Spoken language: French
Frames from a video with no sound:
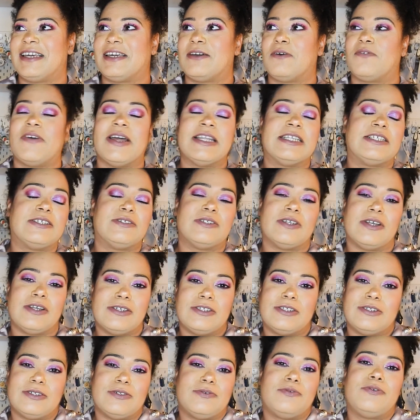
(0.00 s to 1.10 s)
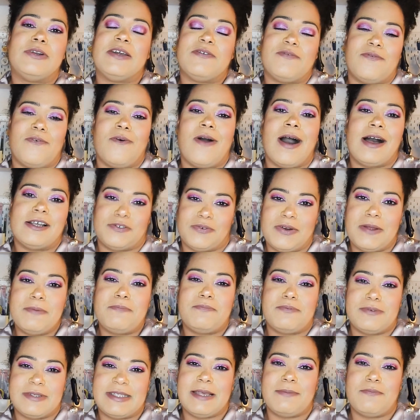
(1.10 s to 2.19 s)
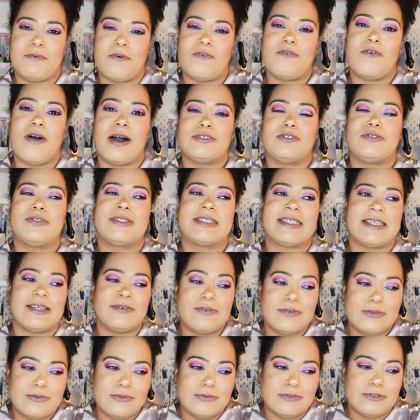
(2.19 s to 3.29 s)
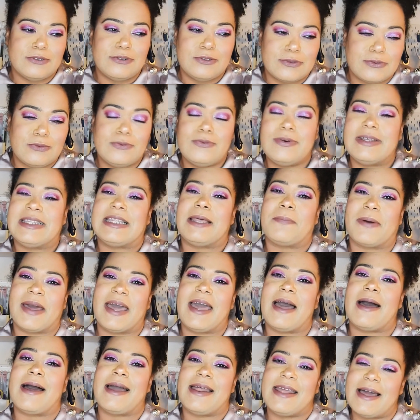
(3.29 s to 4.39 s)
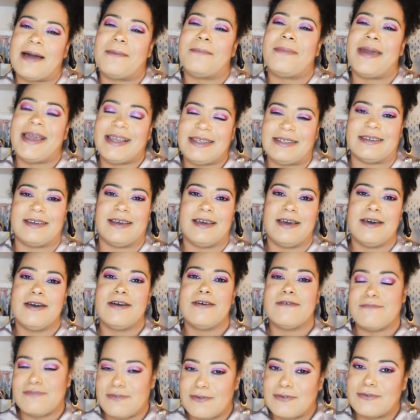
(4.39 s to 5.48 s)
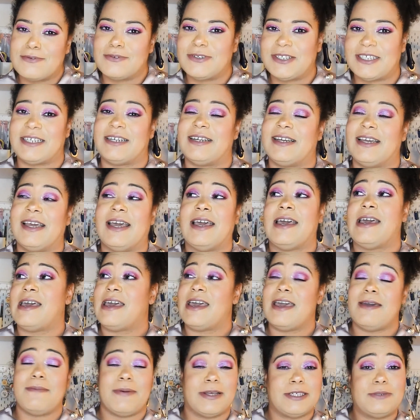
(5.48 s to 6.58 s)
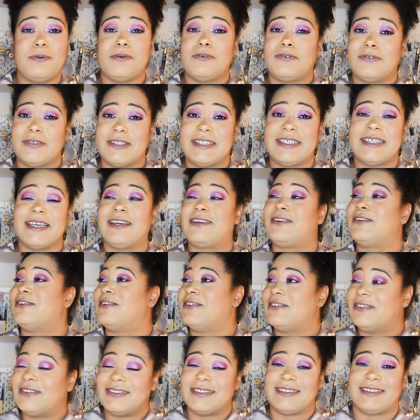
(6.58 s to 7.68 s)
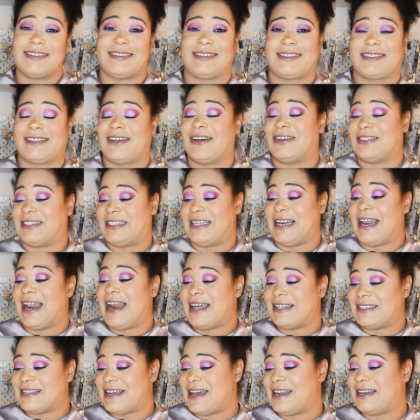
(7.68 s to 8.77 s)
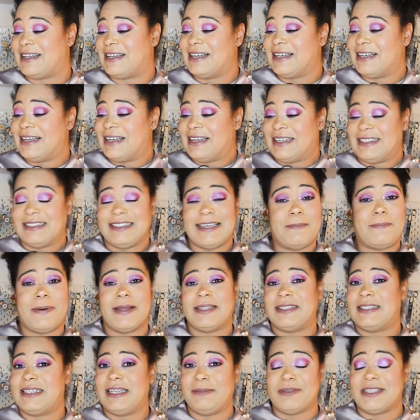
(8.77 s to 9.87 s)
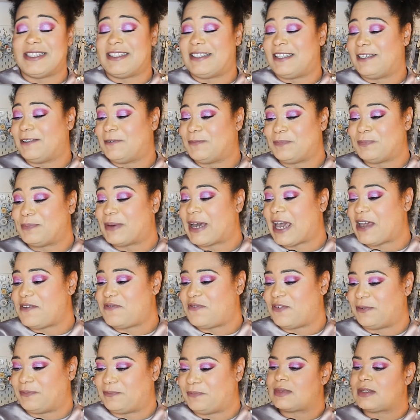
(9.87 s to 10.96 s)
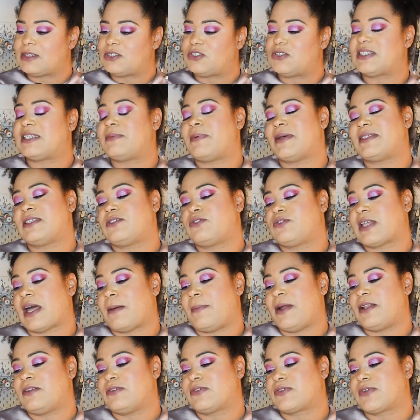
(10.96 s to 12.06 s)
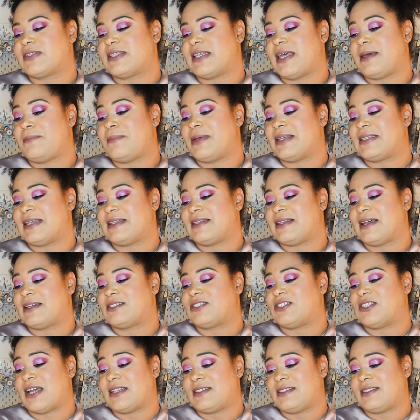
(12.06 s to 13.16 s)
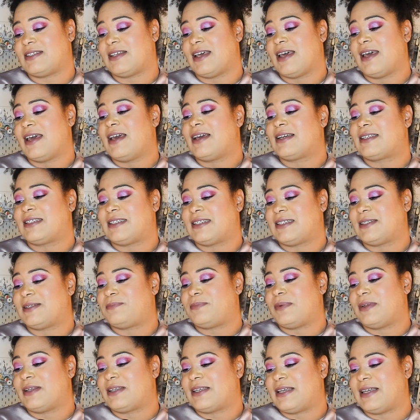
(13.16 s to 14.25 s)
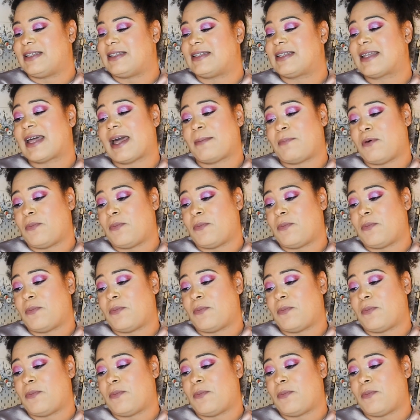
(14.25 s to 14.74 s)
en fait, je, je, voulais voir, je voulais pousser pour voir jusqu'où jusqu'où était prêt à aller un mec pour coucher. Et eh ben, je peux vous dire que quand il est à la dalle, il n'y a pas de limite. Bref, je ne sais pas si tu te rappelles de ce que c'est, mais c'est un chat qui, était très